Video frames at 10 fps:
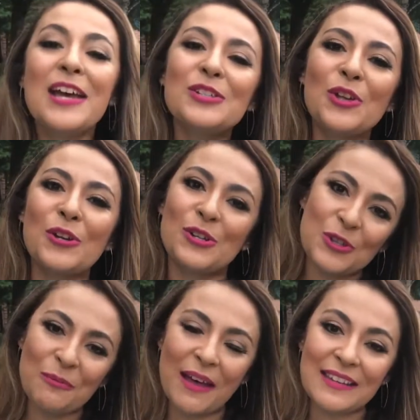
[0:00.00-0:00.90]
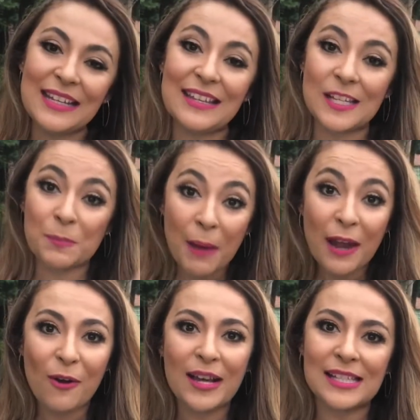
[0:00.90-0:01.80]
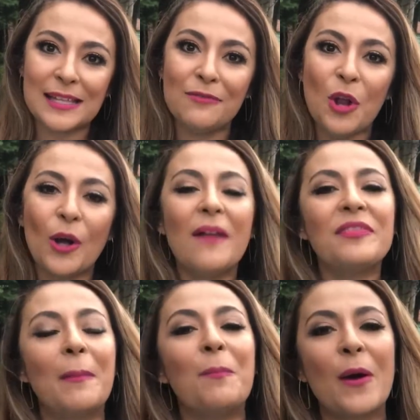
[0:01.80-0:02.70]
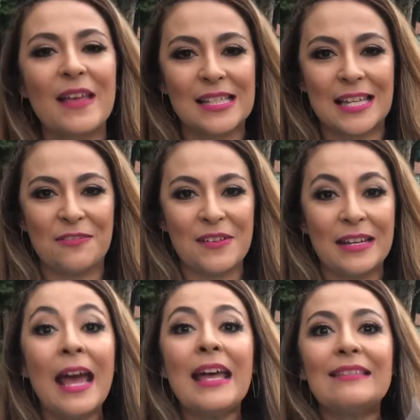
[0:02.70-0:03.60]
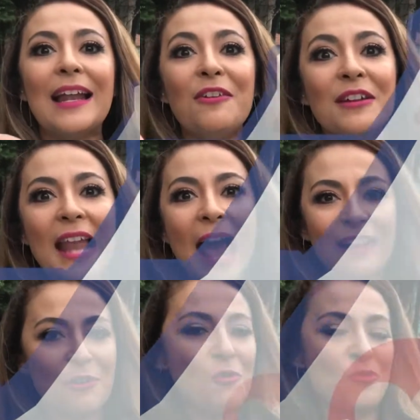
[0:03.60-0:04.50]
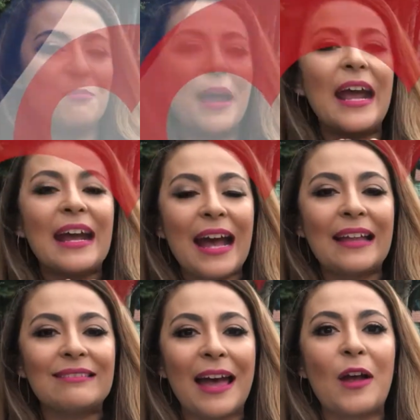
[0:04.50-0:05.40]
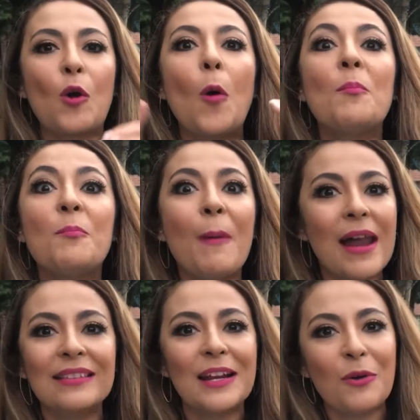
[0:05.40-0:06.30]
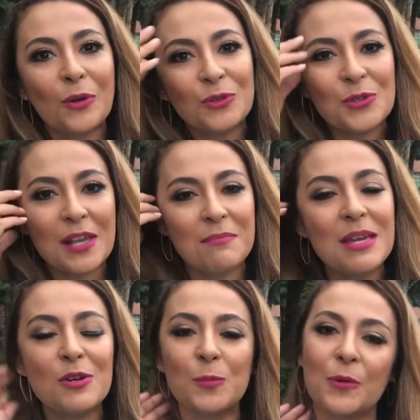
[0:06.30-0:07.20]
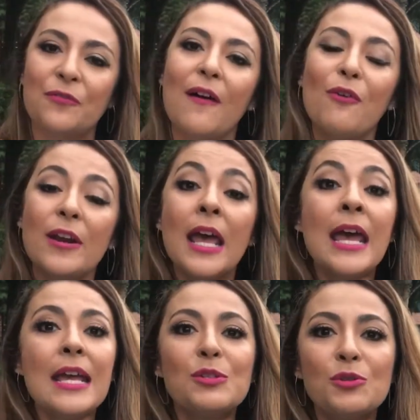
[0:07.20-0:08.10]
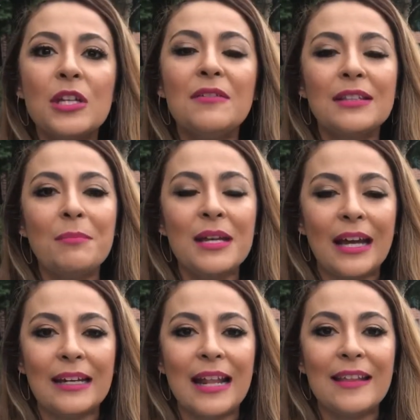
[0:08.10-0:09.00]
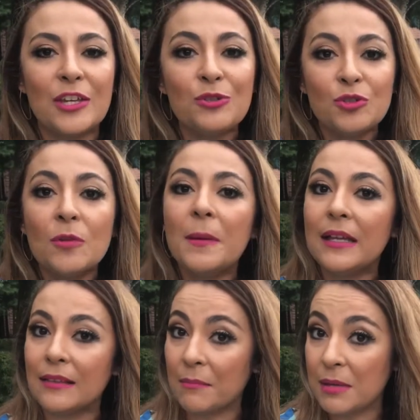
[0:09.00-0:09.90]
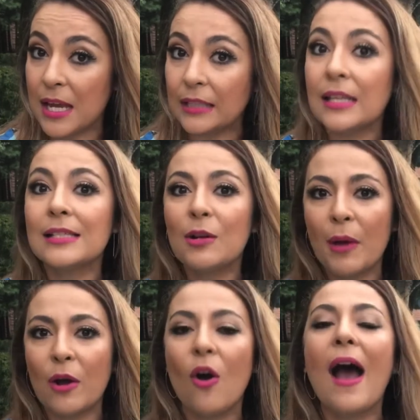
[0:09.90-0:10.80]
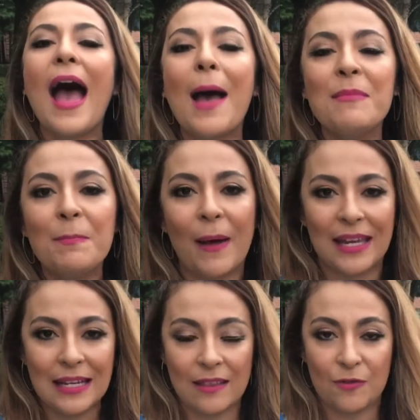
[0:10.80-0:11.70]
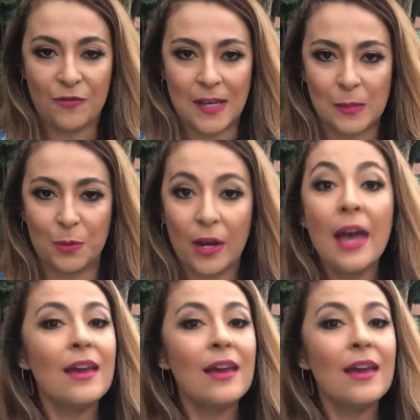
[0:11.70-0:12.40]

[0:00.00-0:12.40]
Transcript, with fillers: Soy Rocío Madrid y espero que este blog te pueda servir. Dale un like, un me encanta, compártelo con tus amigos por favor y suscríbete a mi canal de YouTube y también desde luego a mi página de Facebook.